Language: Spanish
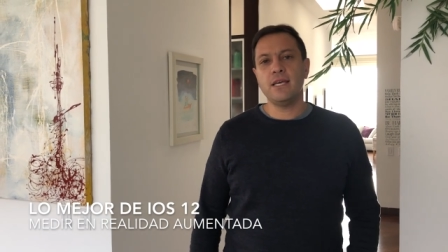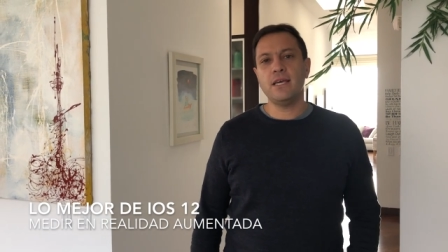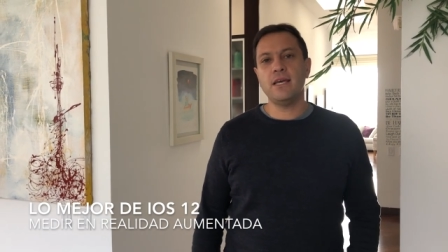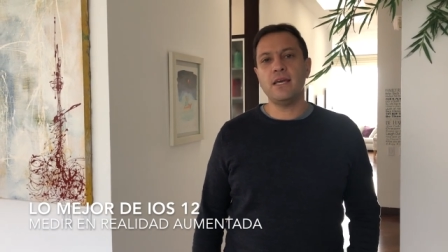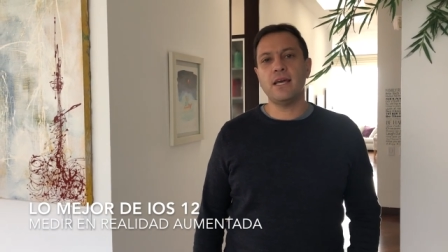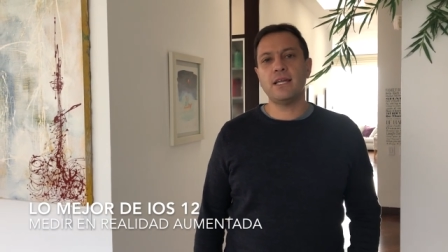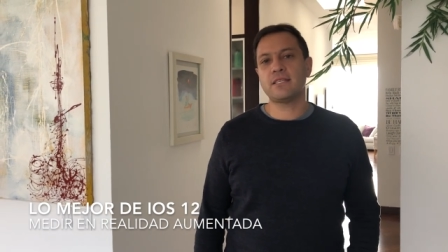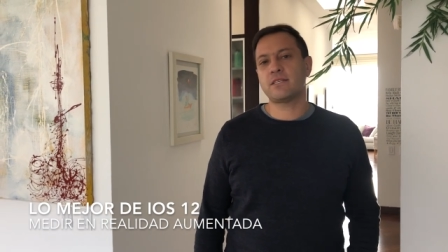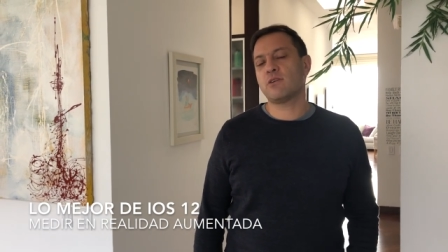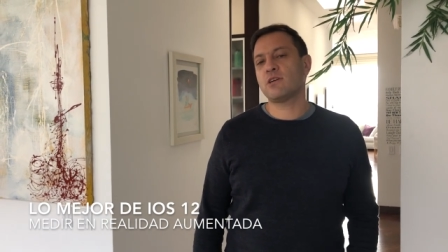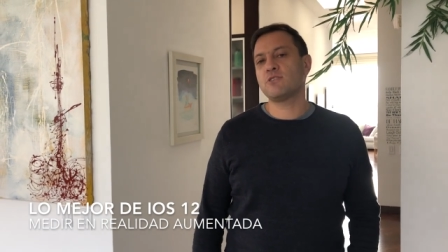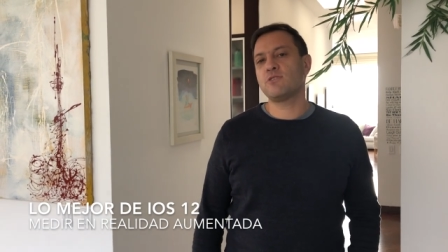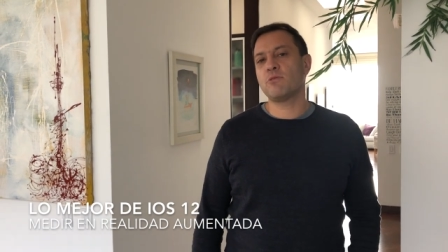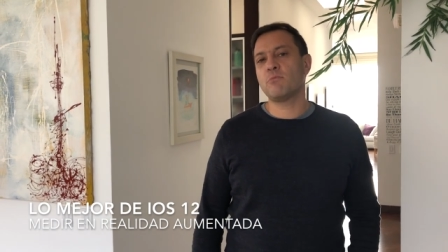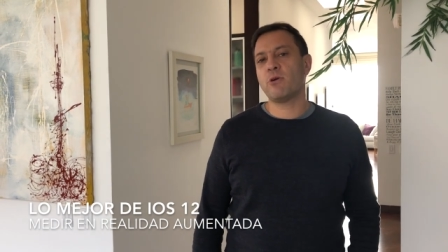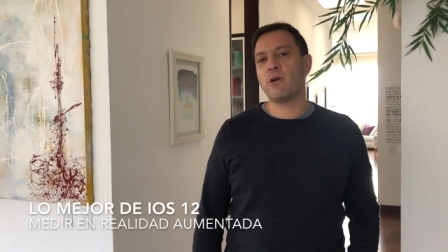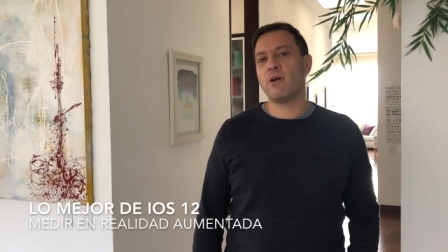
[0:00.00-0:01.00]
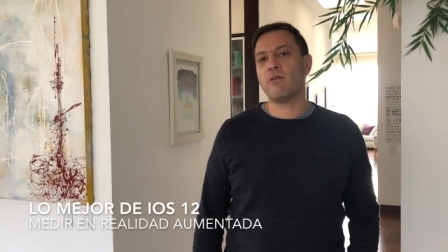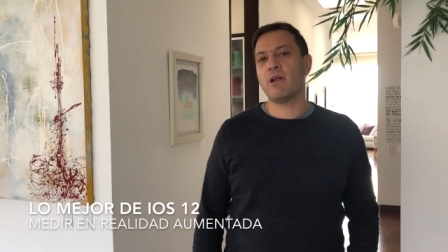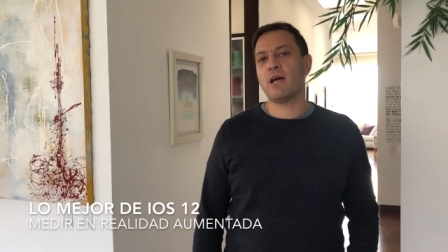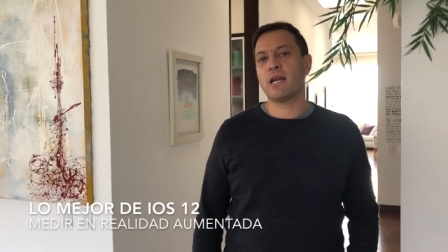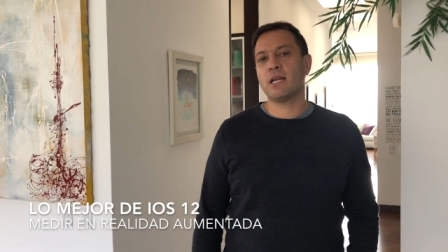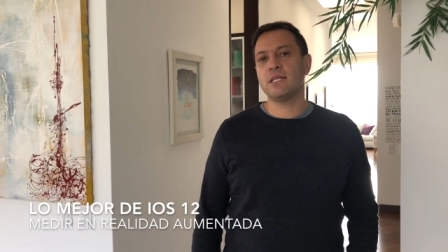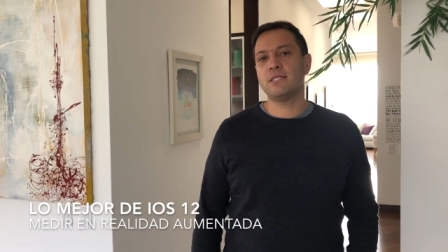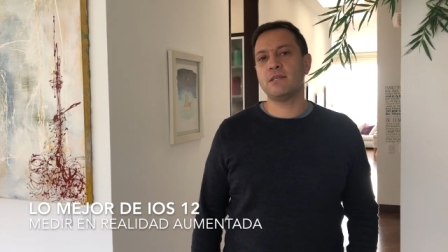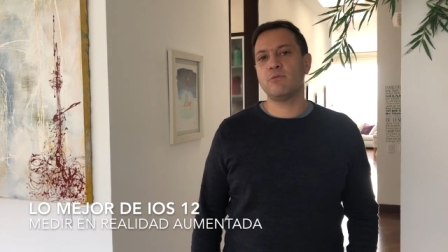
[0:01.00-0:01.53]
Y en esta ocasión voy a
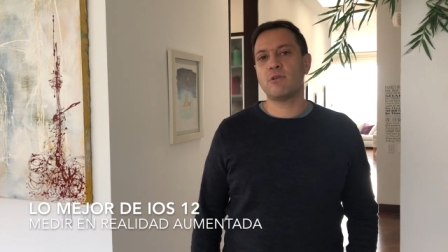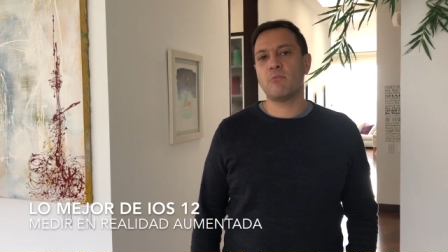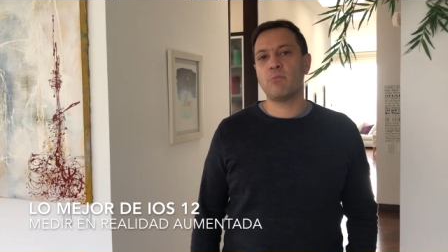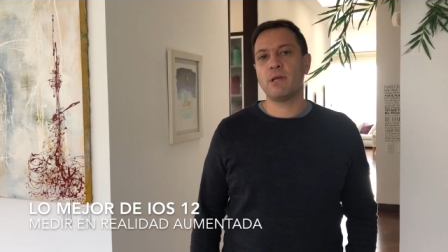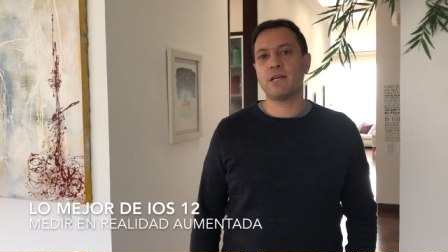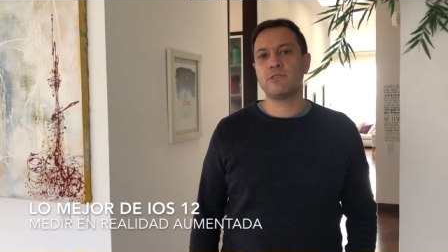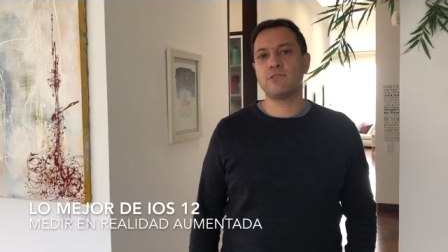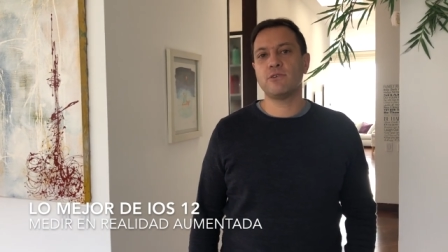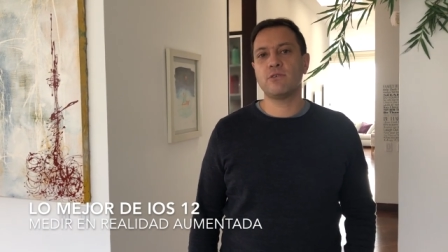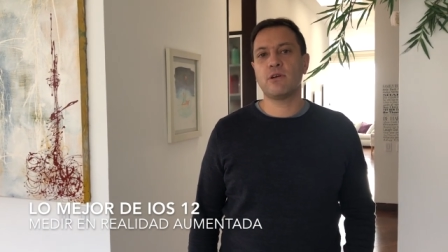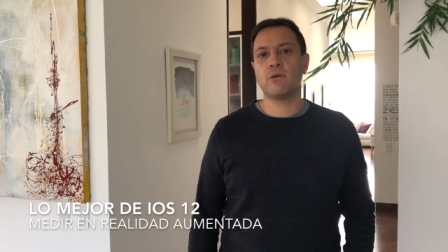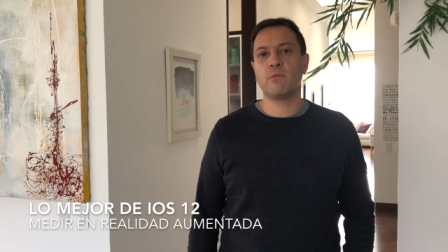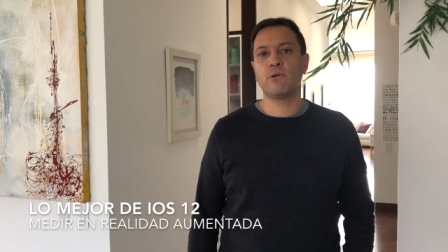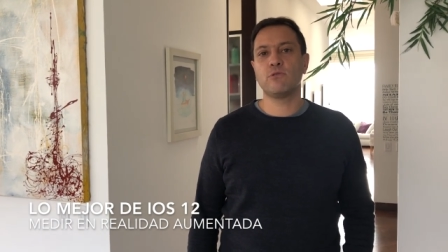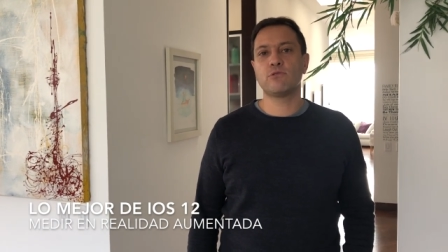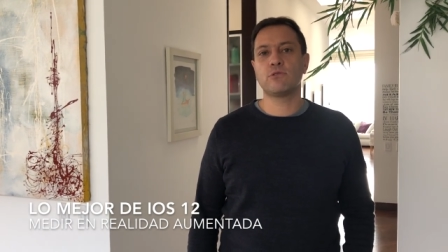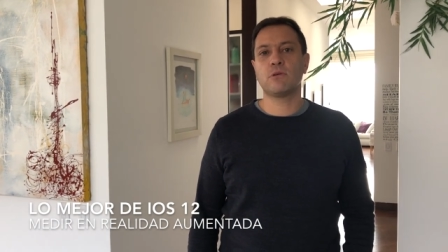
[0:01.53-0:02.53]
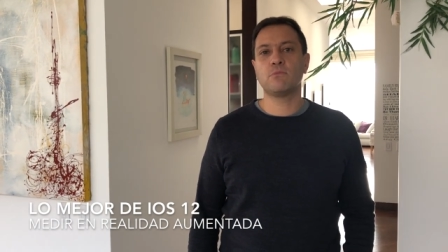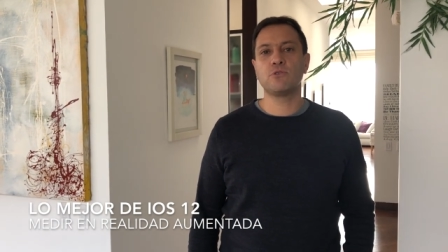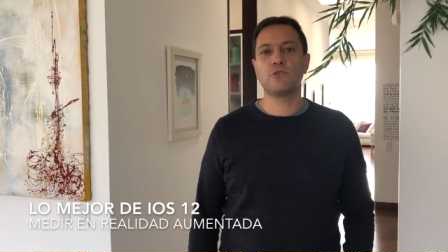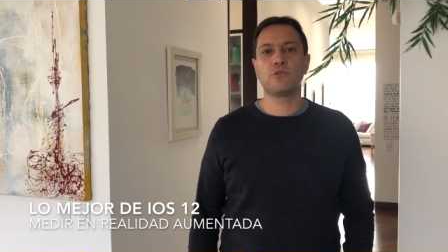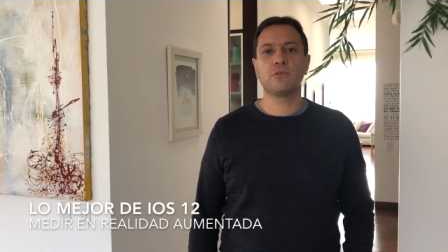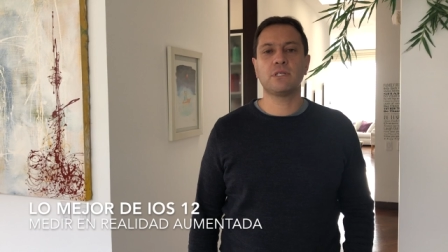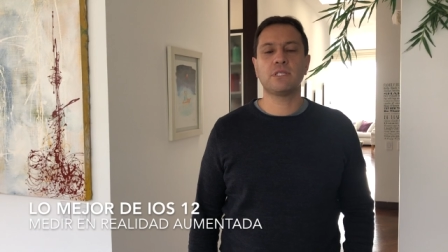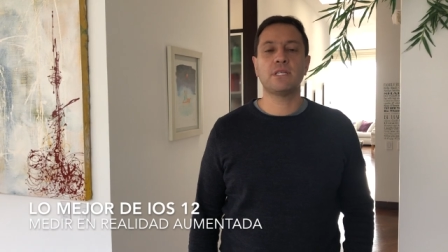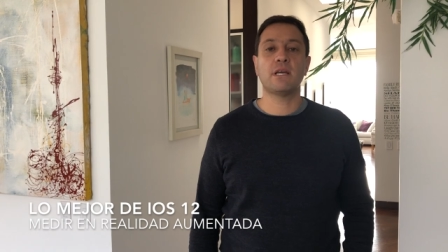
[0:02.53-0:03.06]
hablarles de una aplicación que me gusta
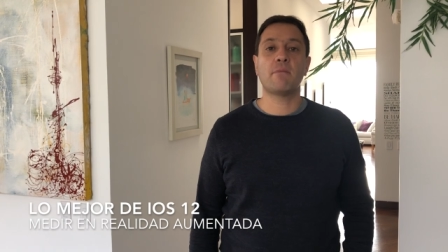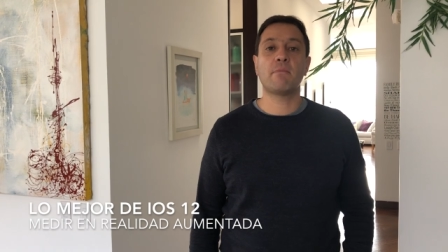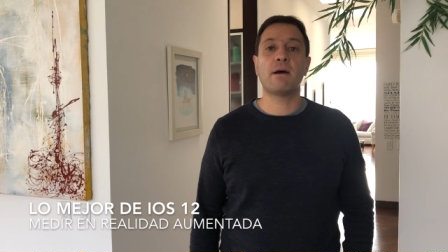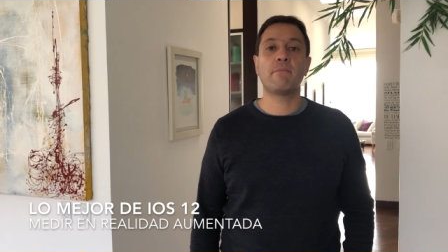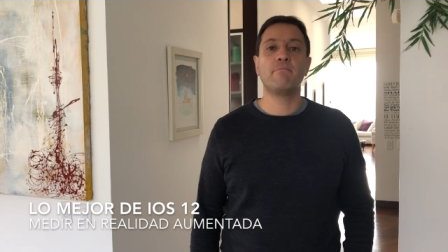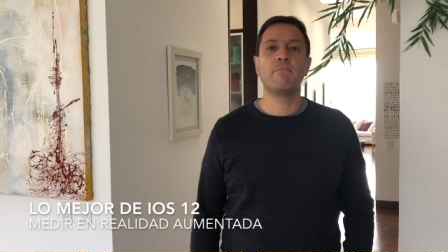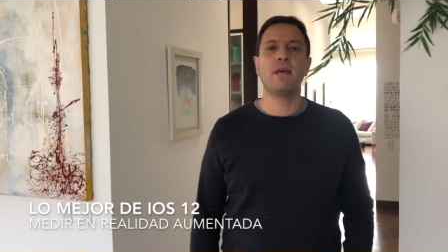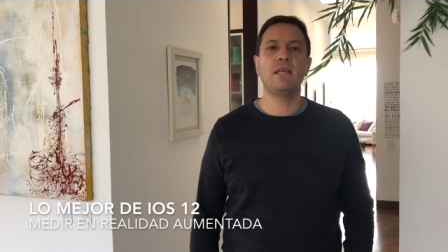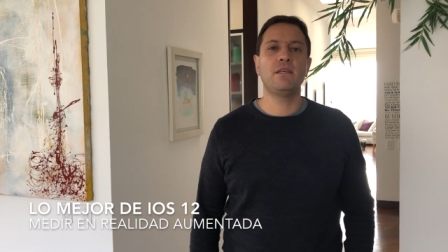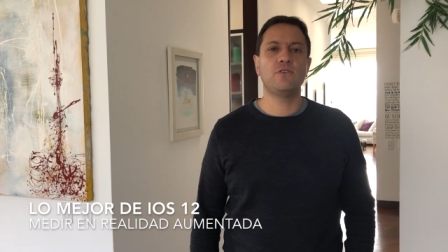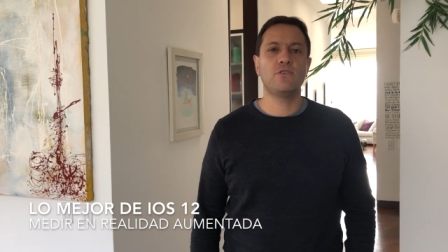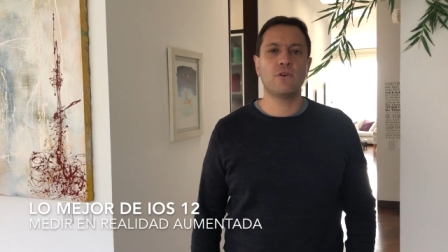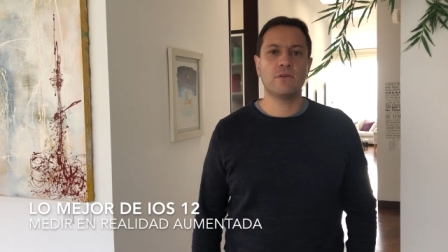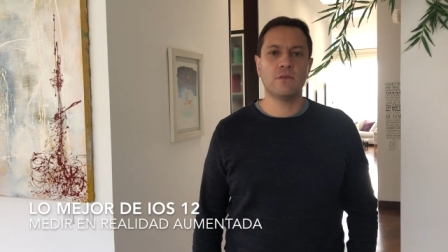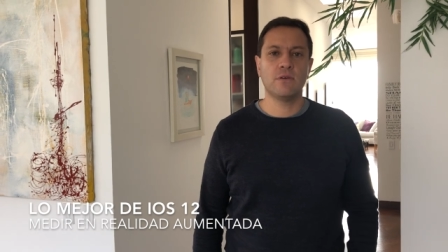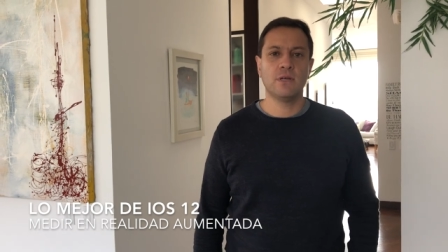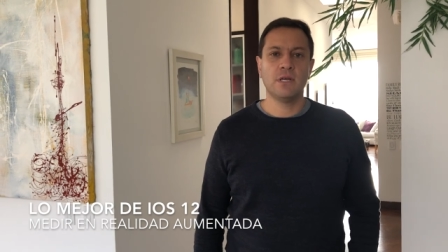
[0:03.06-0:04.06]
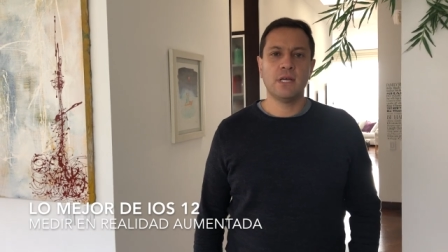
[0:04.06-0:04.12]
mucho que se llama Medición.